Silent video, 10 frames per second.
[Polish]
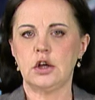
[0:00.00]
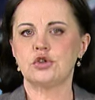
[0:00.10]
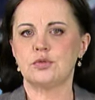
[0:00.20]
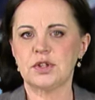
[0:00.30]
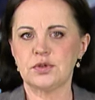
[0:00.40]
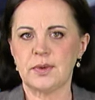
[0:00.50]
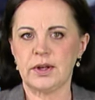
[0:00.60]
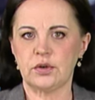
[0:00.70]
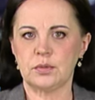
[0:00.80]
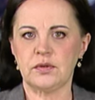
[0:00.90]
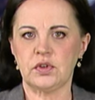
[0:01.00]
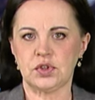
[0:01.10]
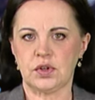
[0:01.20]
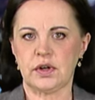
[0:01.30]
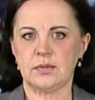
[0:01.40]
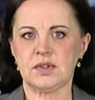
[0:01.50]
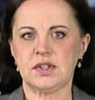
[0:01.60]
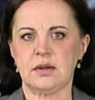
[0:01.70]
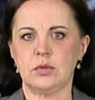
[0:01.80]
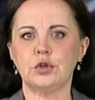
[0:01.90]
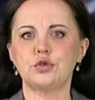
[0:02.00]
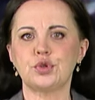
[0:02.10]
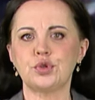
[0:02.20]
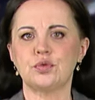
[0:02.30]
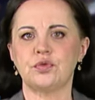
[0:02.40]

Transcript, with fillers: Suma summarum wieczorem Sejm odrzucił